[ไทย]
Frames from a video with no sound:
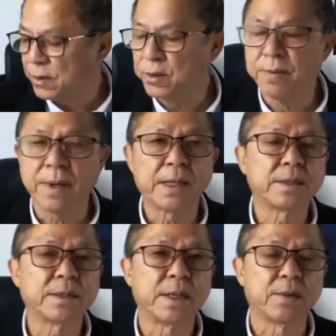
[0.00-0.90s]
ตาม
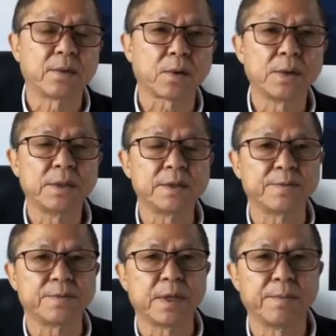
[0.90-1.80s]
พระราชบัญญัติองค์กา
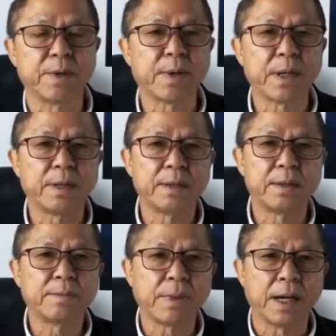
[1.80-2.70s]
รบริหารส่วนจังหวัด
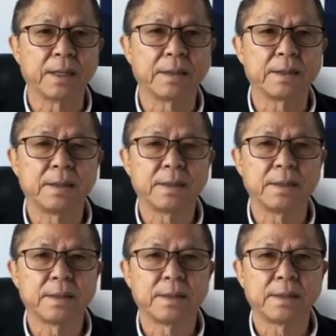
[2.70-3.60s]
อีกเนี่ย
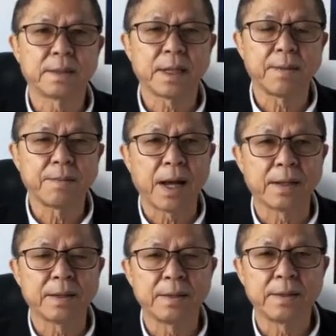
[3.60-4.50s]
มันก็จะมีเว
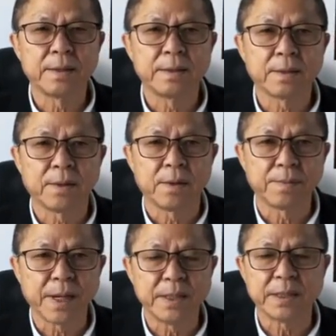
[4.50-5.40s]
ลาของมันตาม
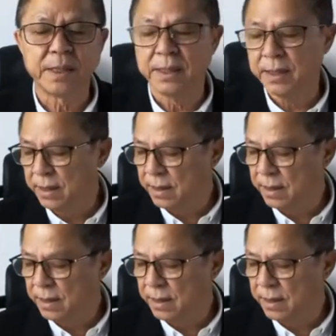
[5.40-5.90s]
เงื่อนไขเวลา